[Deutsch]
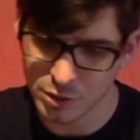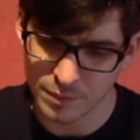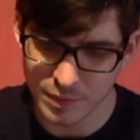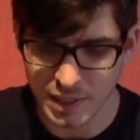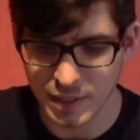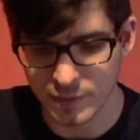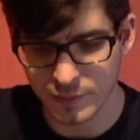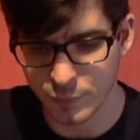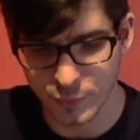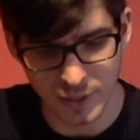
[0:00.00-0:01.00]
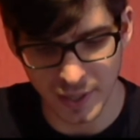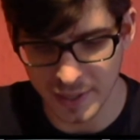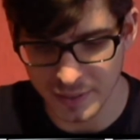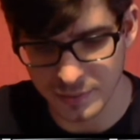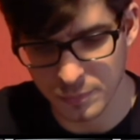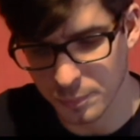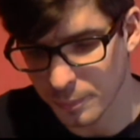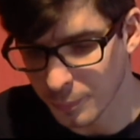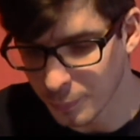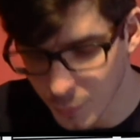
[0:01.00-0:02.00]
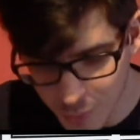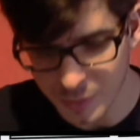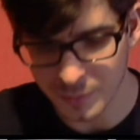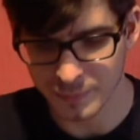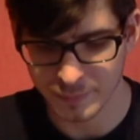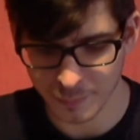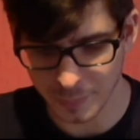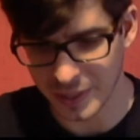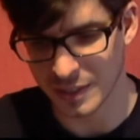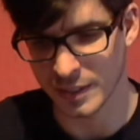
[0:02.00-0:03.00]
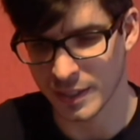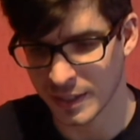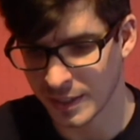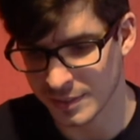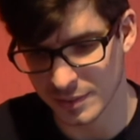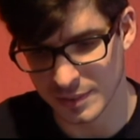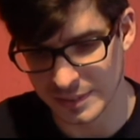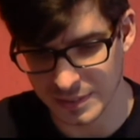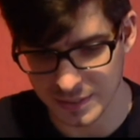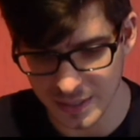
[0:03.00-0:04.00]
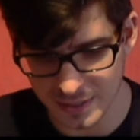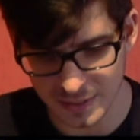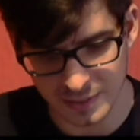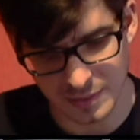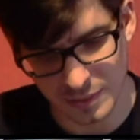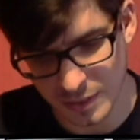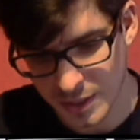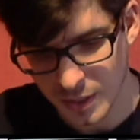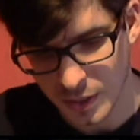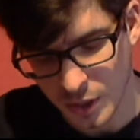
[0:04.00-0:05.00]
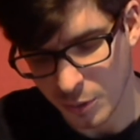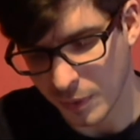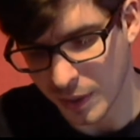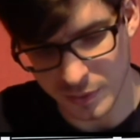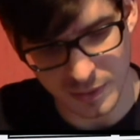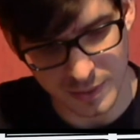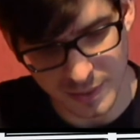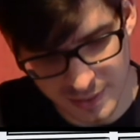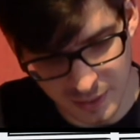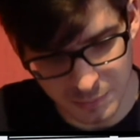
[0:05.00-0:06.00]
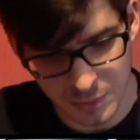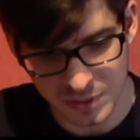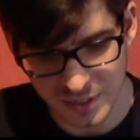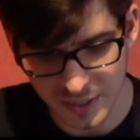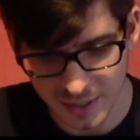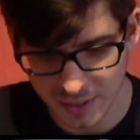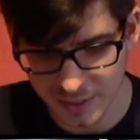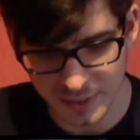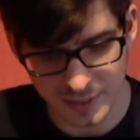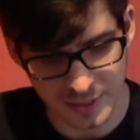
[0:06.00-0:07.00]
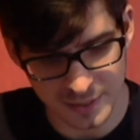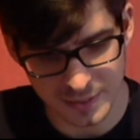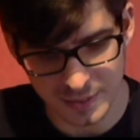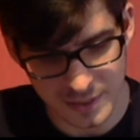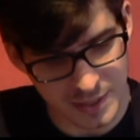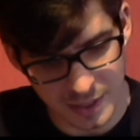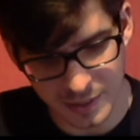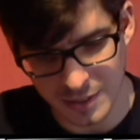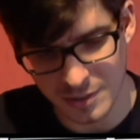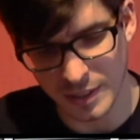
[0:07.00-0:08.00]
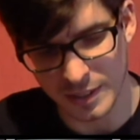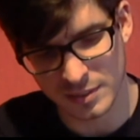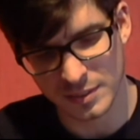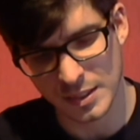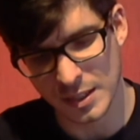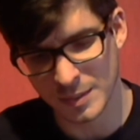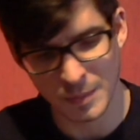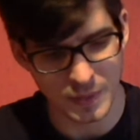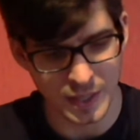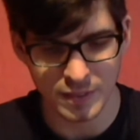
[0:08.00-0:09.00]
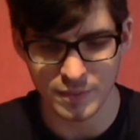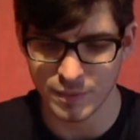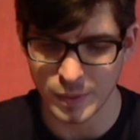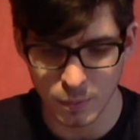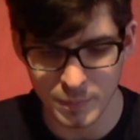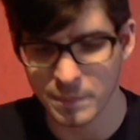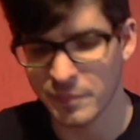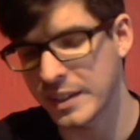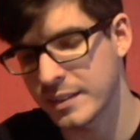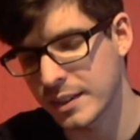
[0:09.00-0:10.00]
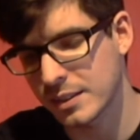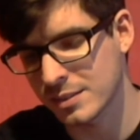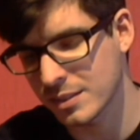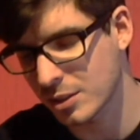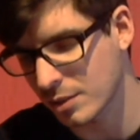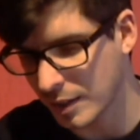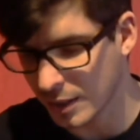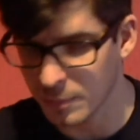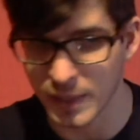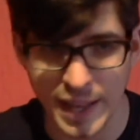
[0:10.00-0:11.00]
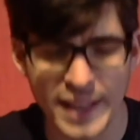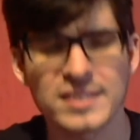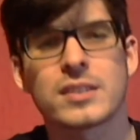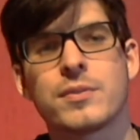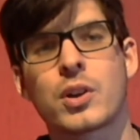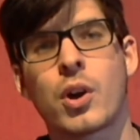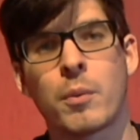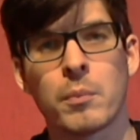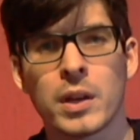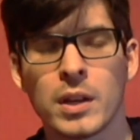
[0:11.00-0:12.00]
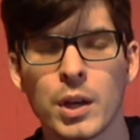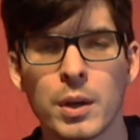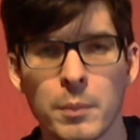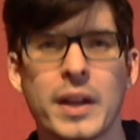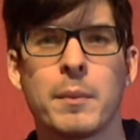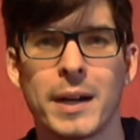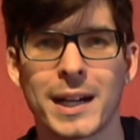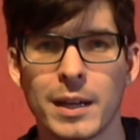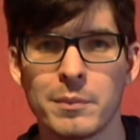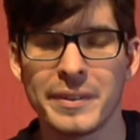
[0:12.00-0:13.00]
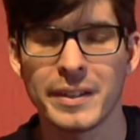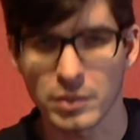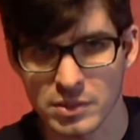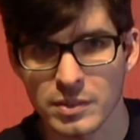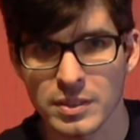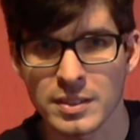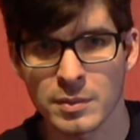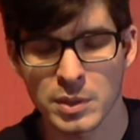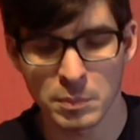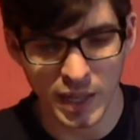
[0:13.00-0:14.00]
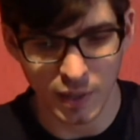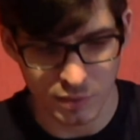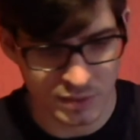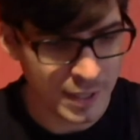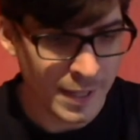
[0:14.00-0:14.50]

schon wieder für ein Müll bringe, ja. Also das ist echt, also, wow, da muss ich sagen, dass ihr nicht schon längst gesagt habt, ey, warum empfiehlt er das nicht schon lange mal? Herzlich willkommen bei der Manga-Empfehlung, so sieht es nämlich mal aus.